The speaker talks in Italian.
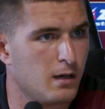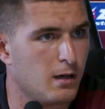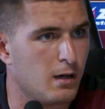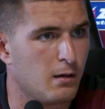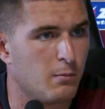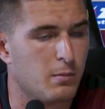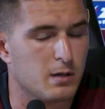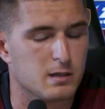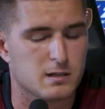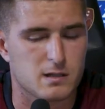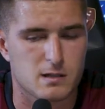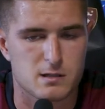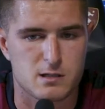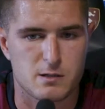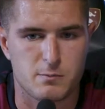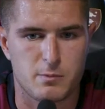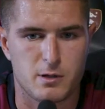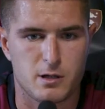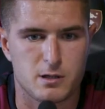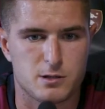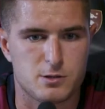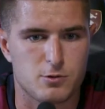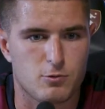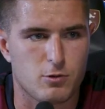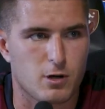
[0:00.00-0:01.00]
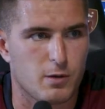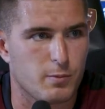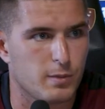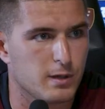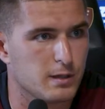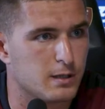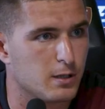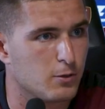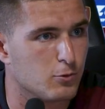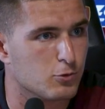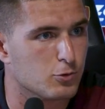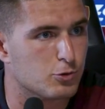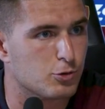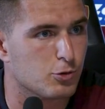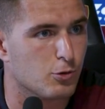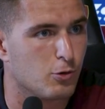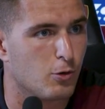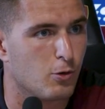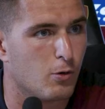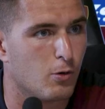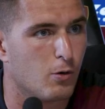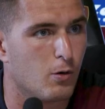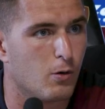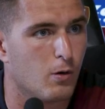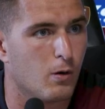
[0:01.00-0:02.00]
abbastanza bene, sicuramente non
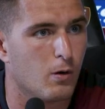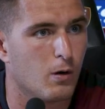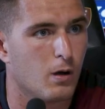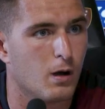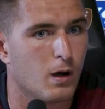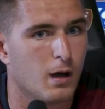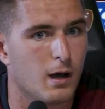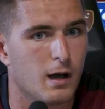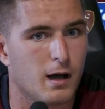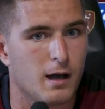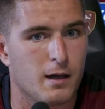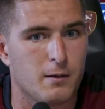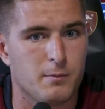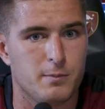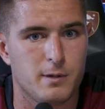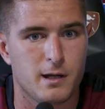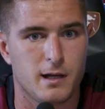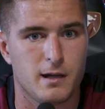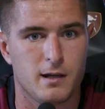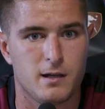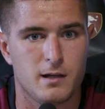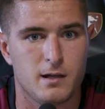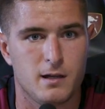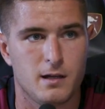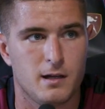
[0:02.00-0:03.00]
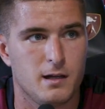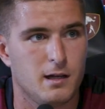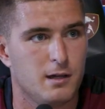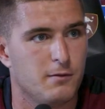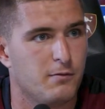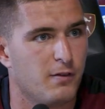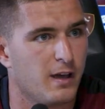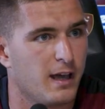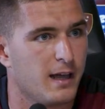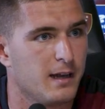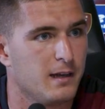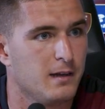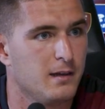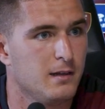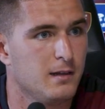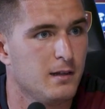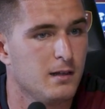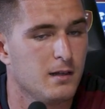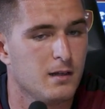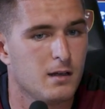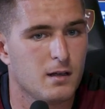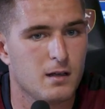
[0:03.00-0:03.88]
sono ai miei livelli,